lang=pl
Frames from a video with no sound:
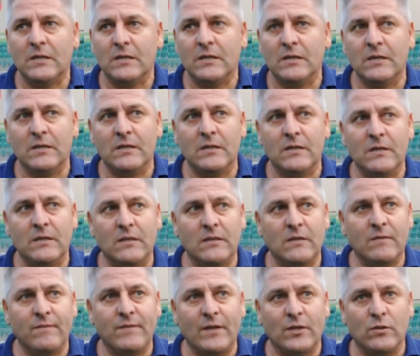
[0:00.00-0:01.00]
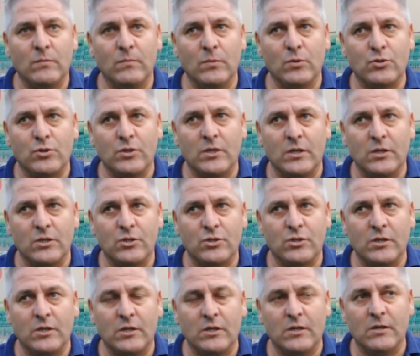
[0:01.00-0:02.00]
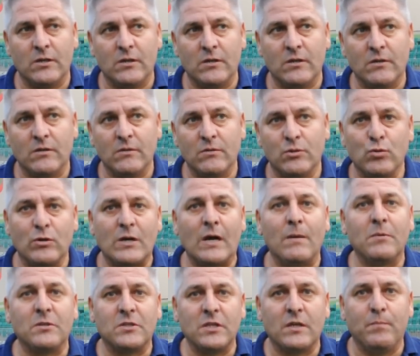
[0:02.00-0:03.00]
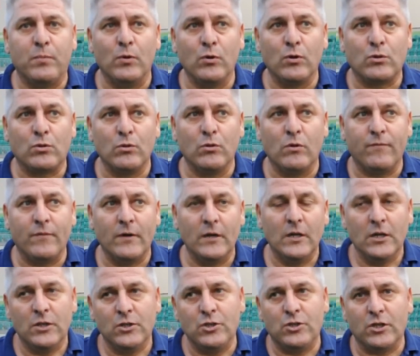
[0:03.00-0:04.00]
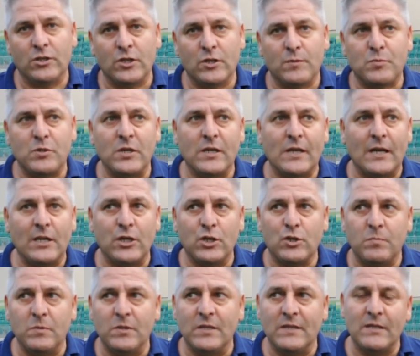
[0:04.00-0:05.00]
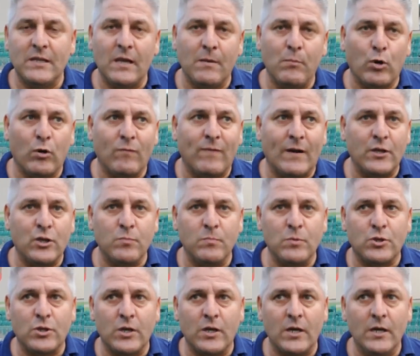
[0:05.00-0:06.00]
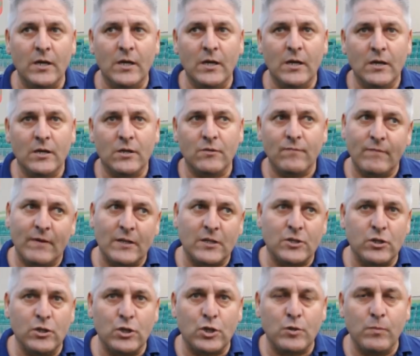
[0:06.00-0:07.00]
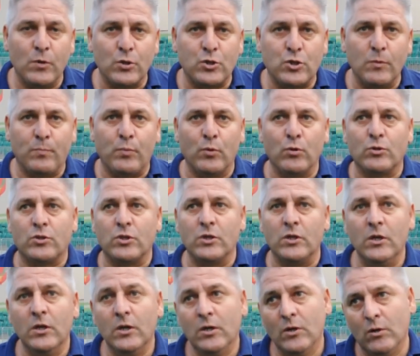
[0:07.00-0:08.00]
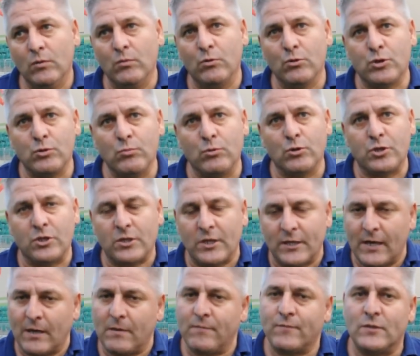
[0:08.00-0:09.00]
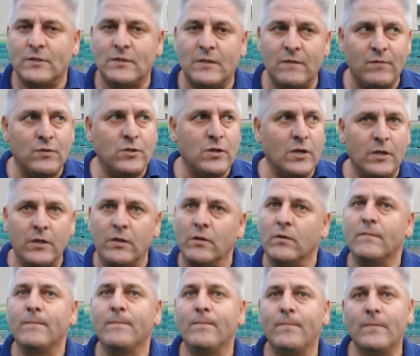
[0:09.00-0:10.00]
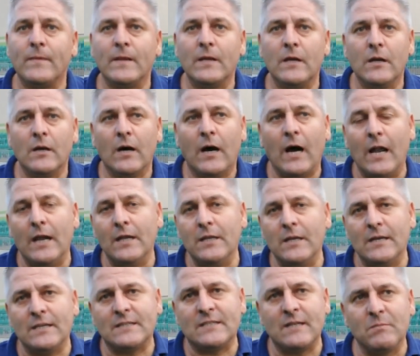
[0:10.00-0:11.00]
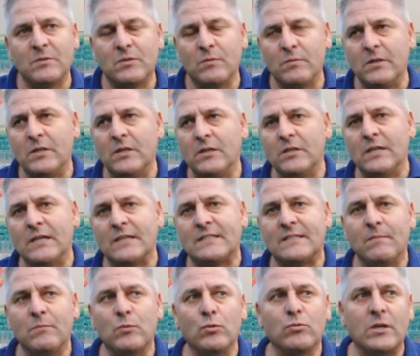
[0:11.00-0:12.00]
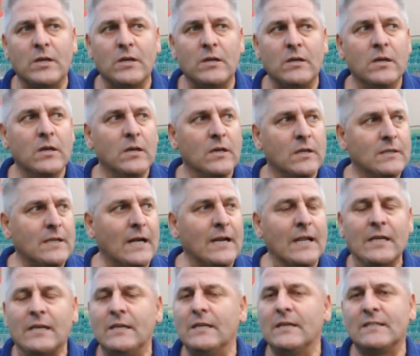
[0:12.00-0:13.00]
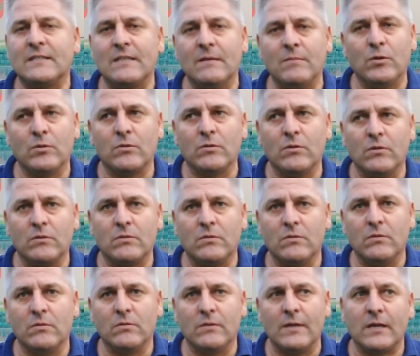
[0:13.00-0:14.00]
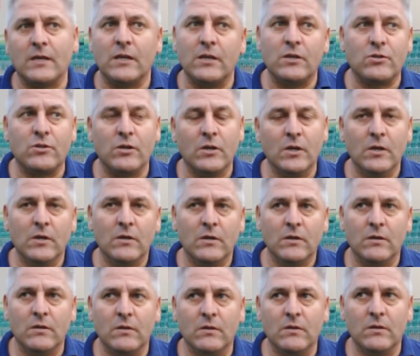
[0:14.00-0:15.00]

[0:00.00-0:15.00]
Yy, wiadomo, że, że, szukamy tych punktów. Dzisiaj też przyjechaliśmy, nie, nie, murowaliśmy się, walczyliśmy o trzy punkty. Ułożyło się tak, jak wszyscy widzieli. No. Ale nie jestem zły, nie jestem tutaj, daleki jestem od, od, od jakiejś yy,